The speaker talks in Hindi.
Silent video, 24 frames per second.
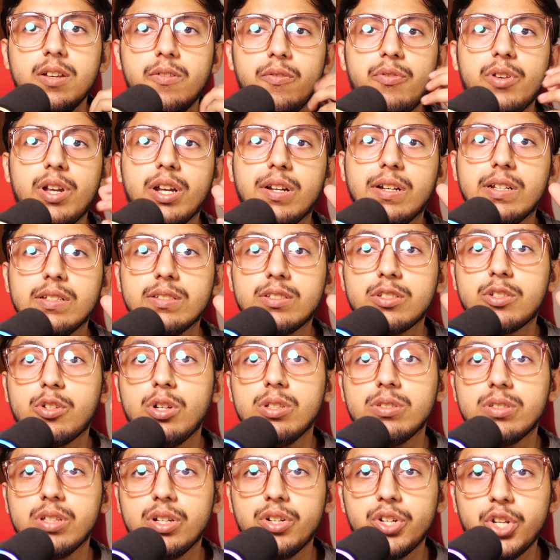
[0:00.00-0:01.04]
फ्रेगरेंस
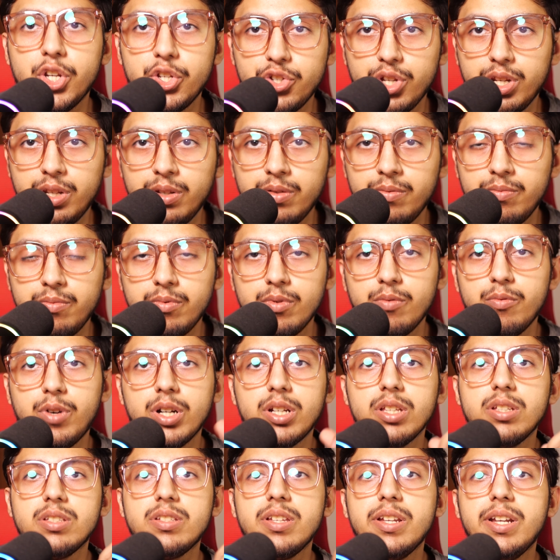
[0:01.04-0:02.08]
कंसनट्रेशन वट
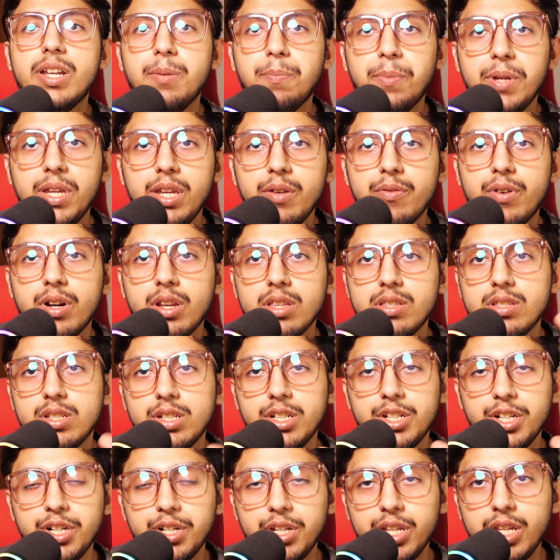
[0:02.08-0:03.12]
इज़ ई डी पी वट इज़ ई
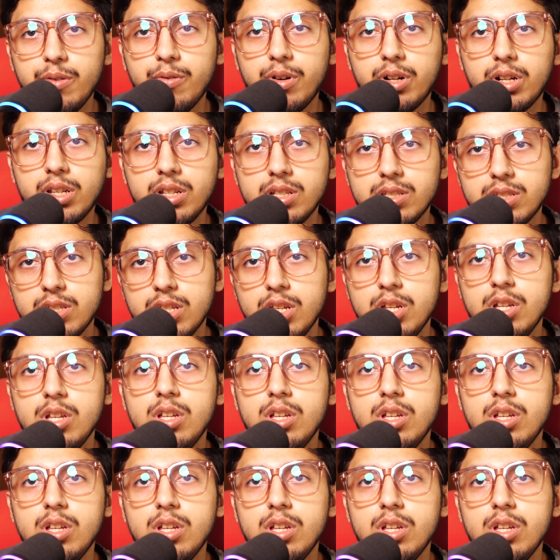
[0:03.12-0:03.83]
डी टी वट इज़